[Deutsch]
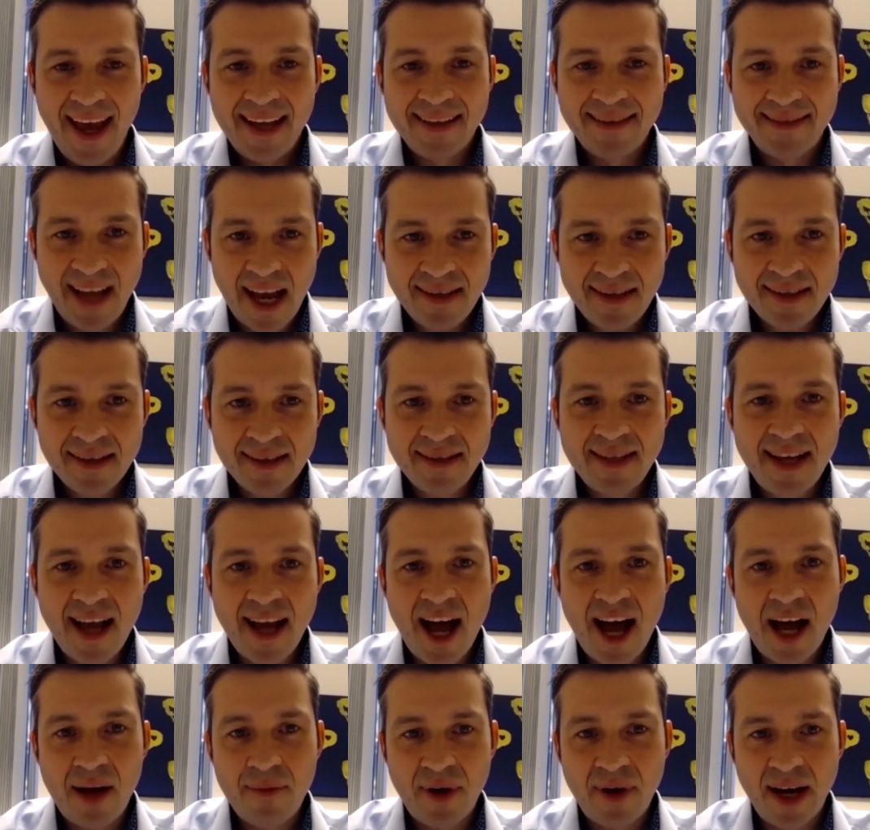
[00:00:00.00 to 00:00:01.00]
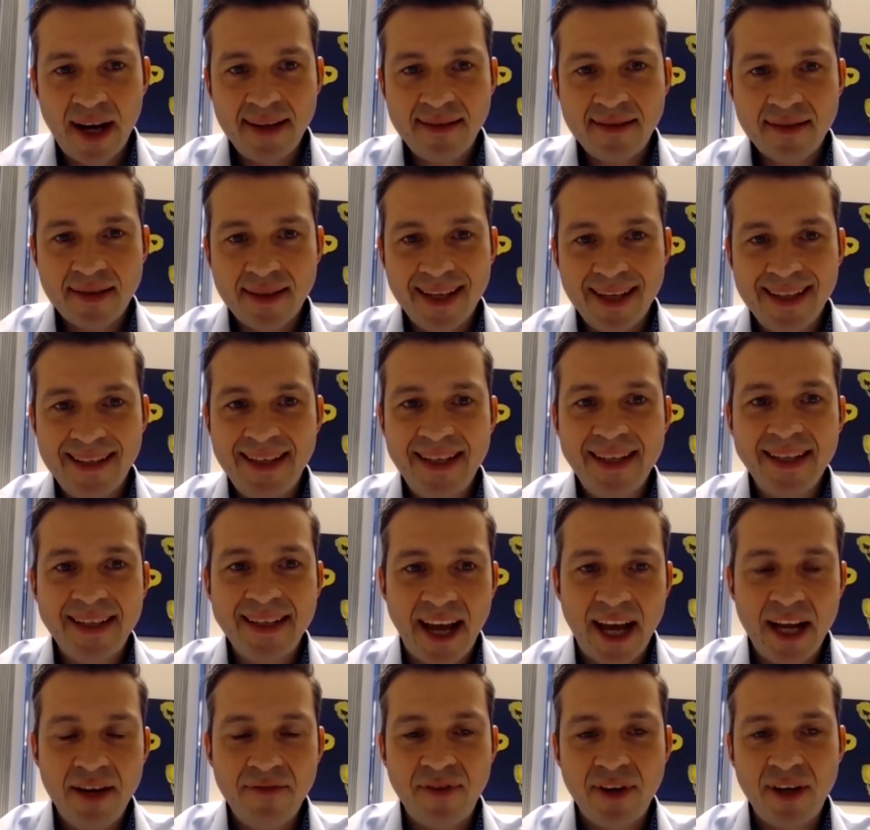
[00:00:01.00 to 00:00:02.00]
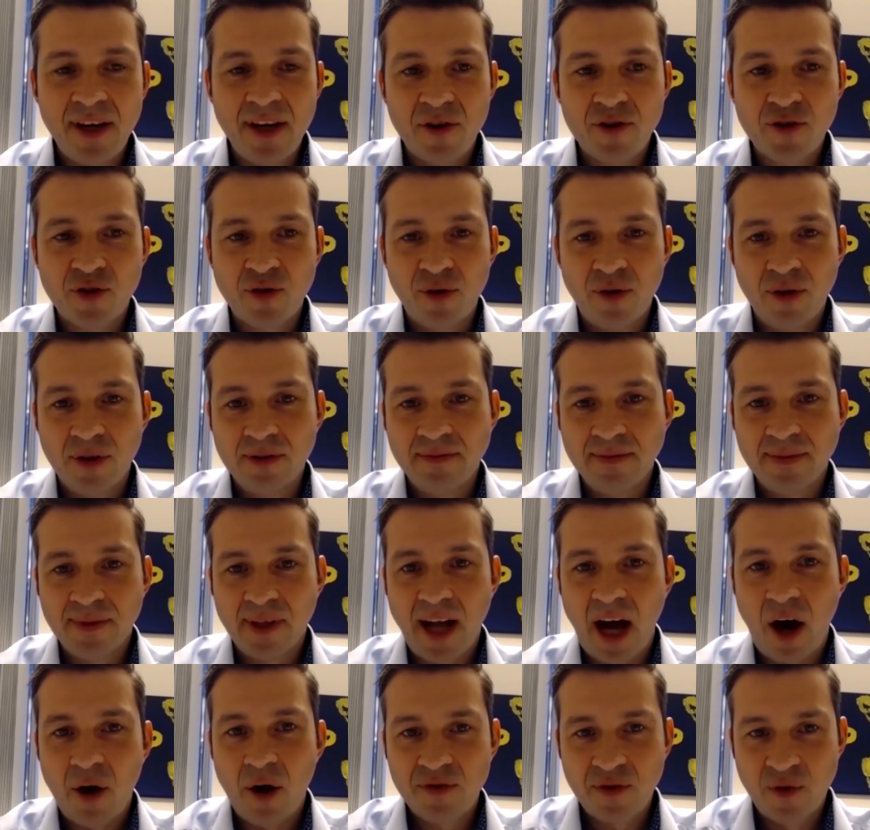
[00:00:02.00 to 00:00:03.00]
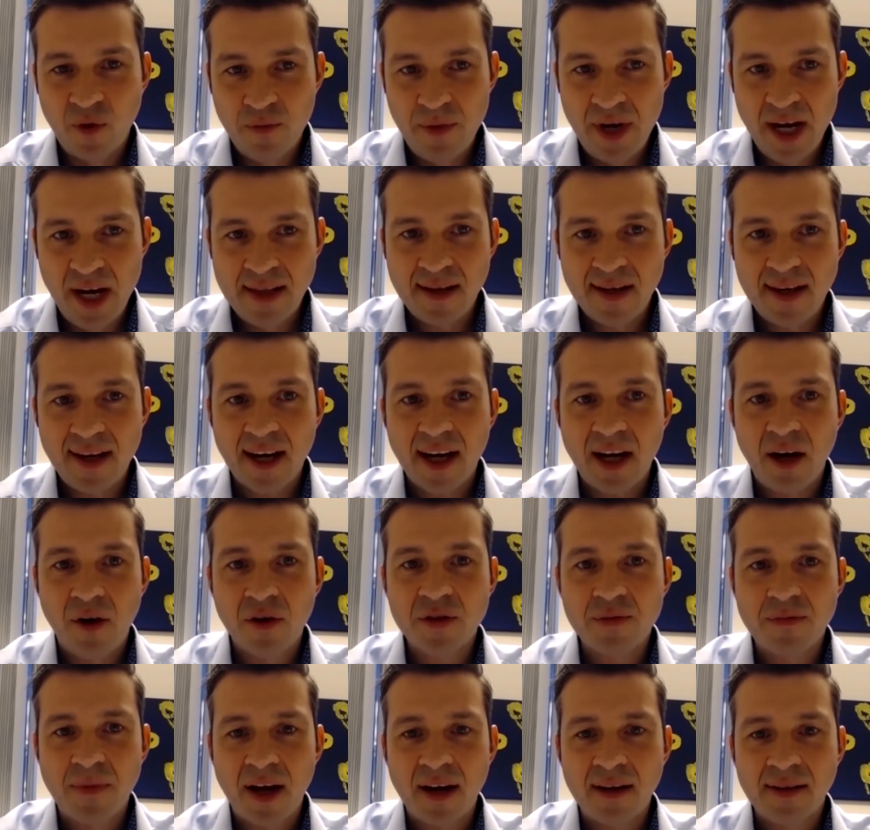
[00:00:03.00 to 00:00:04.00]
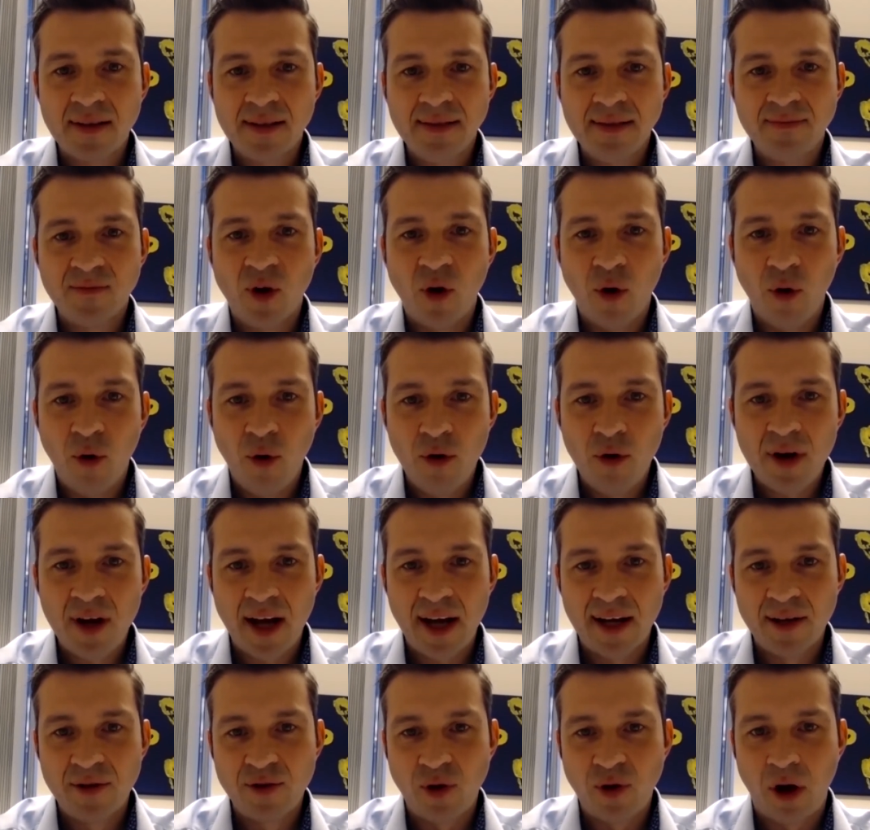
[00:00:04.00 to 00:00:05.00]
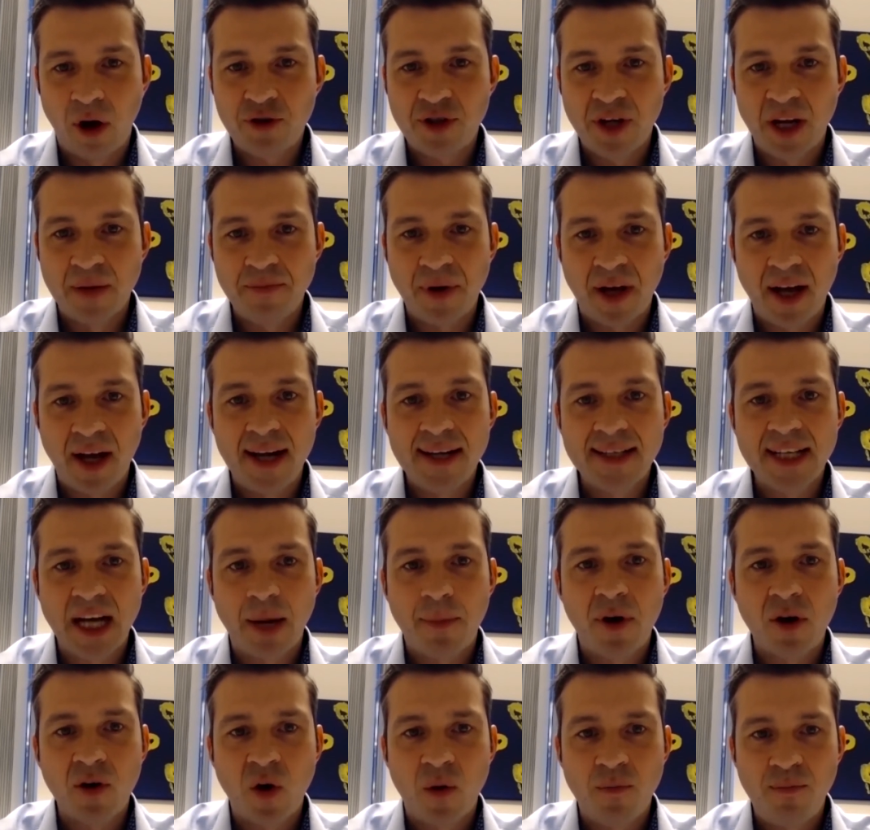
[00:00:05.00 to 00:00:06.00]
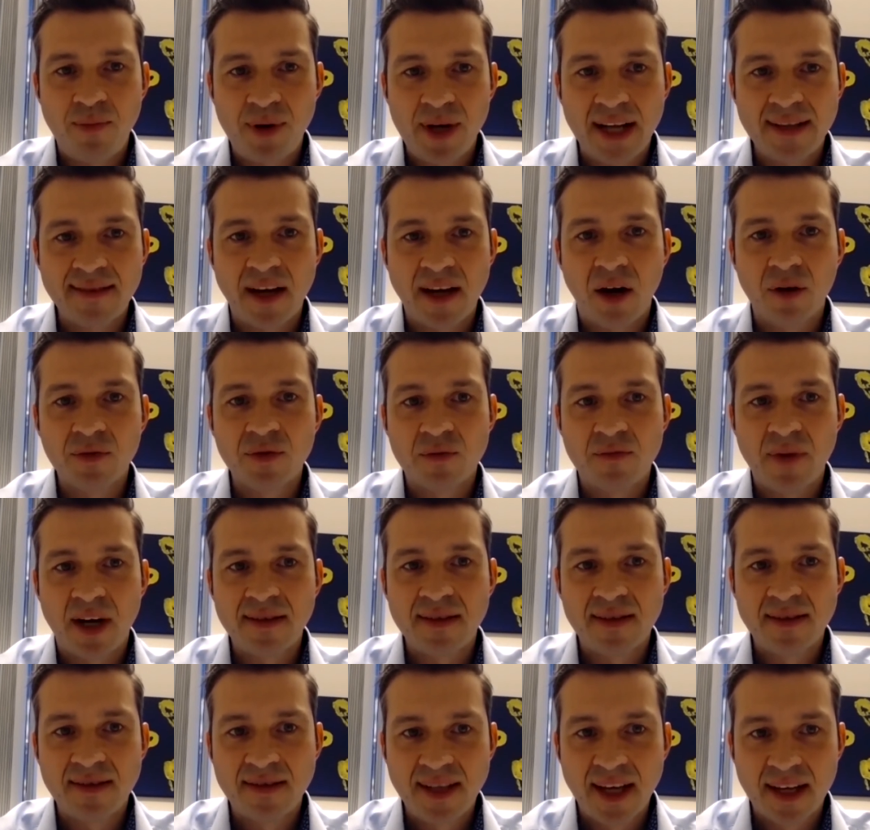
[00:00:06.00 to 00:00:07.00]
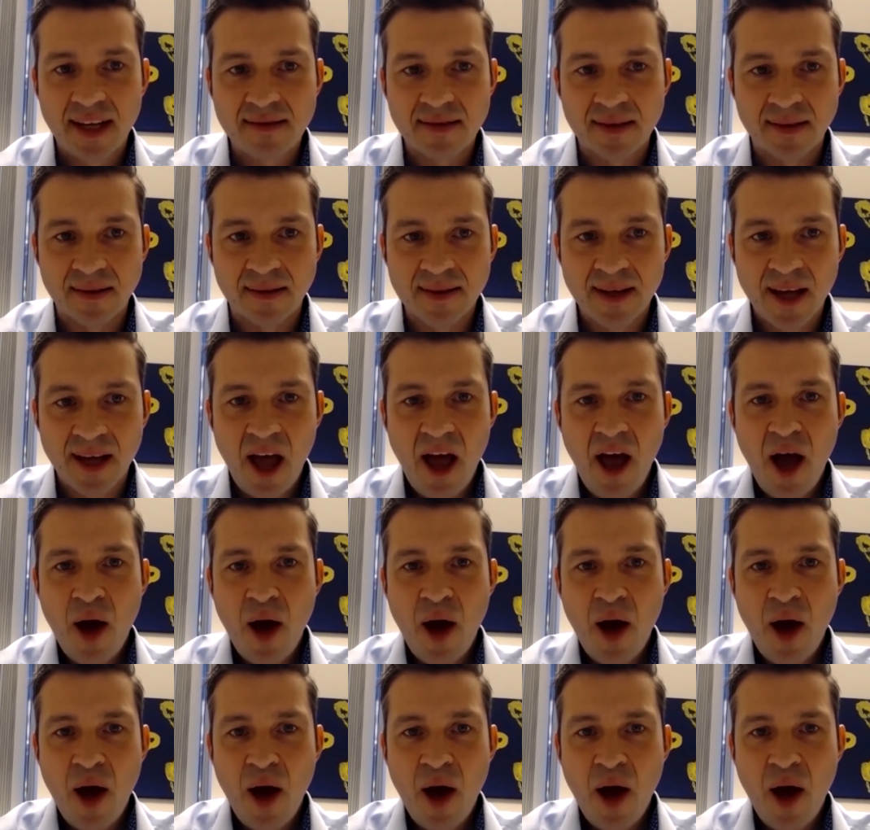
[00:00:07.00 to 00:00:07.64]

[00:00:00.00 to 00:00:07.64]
Das ist die Arbeit, die ich entweder schon aus Rumänien heraus mache oder in Deutschland behalte, aber komplett automatisiert sind.